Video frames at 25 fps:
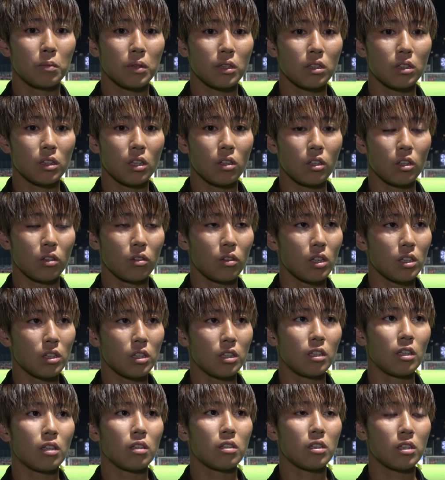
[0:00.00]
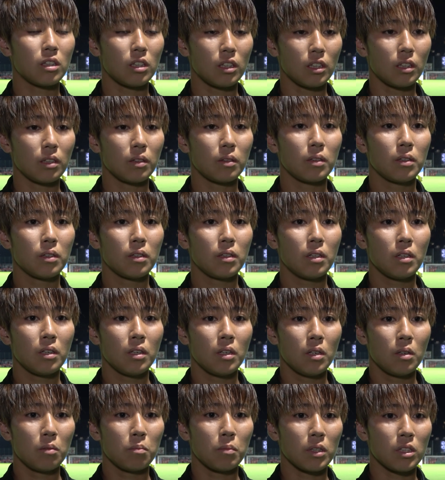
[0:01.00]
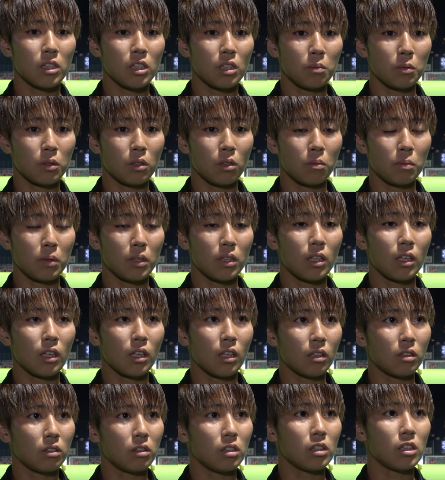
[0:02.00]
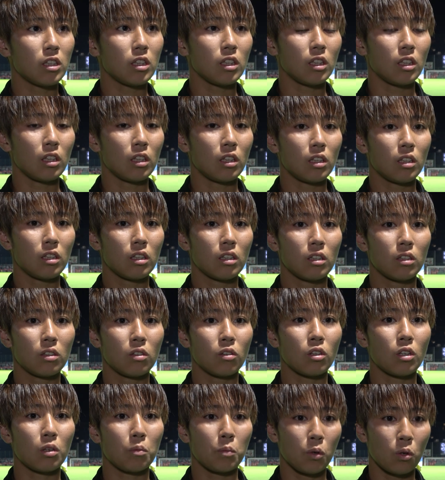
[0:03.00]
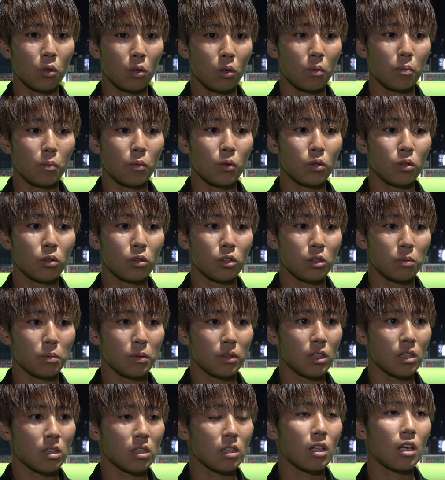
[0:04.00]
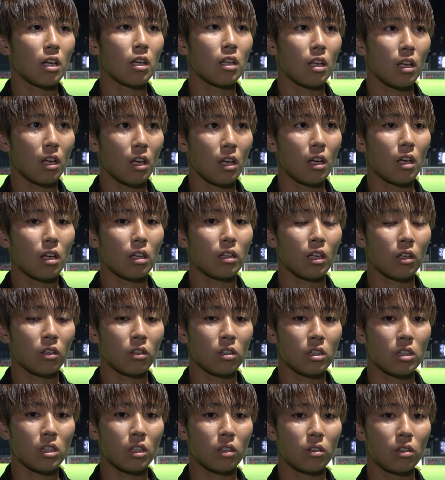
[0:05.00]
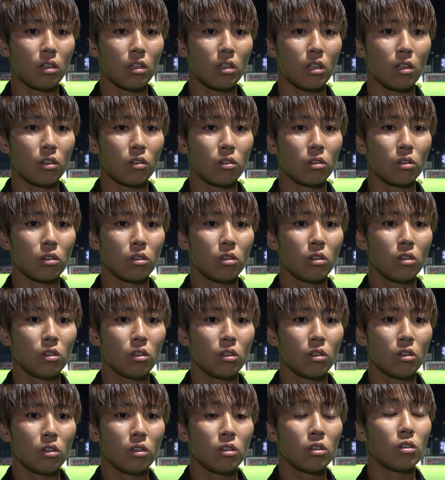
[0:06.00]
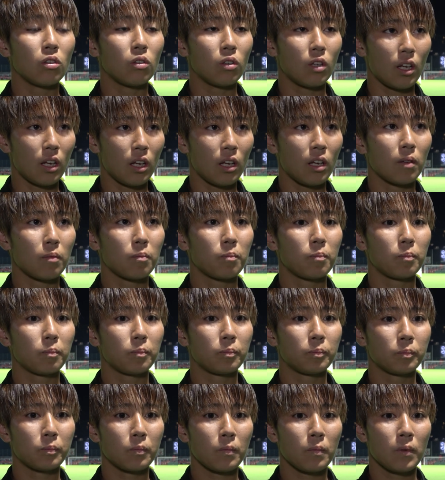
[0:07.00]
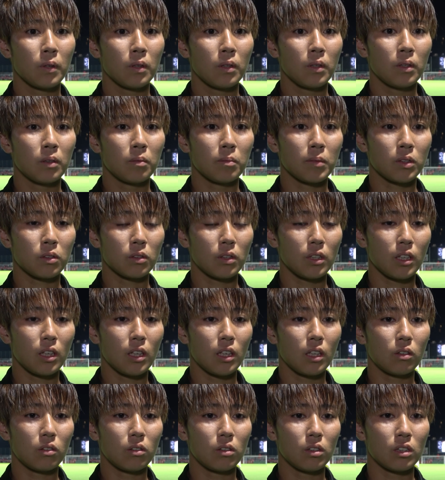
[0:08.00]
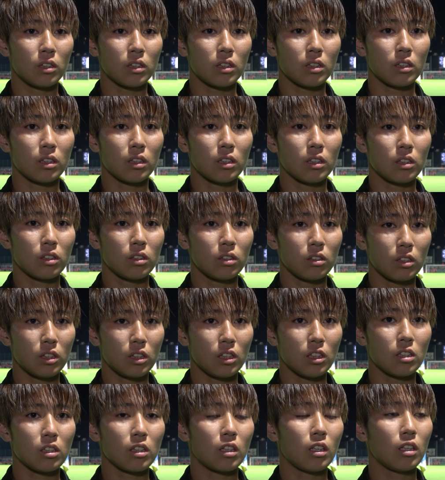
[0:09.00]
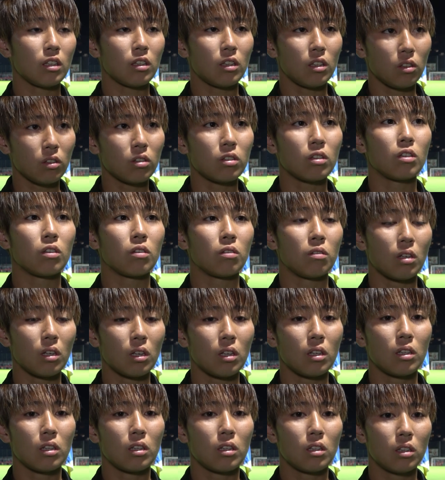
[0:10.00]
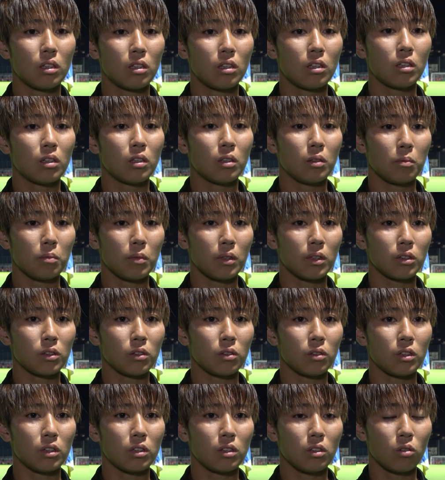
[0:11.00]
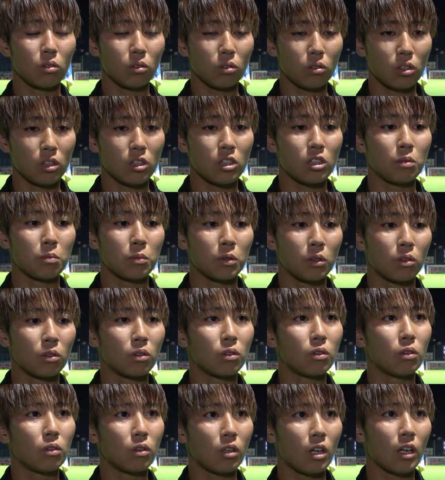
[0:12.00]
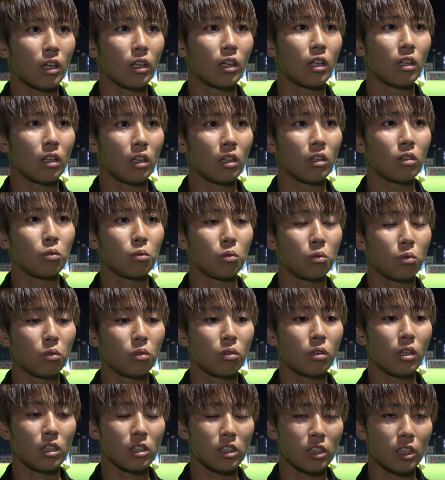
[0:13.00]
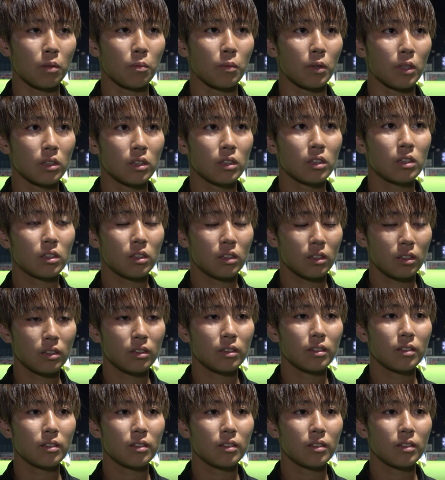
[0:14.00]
素直に嬉しいですし、チームのみんなが苦しい時もボールを自分につないで託してくれてるので、それがゴールに数値につながってるっていうのは、すごい本当にチームのおかげだなと感じてます。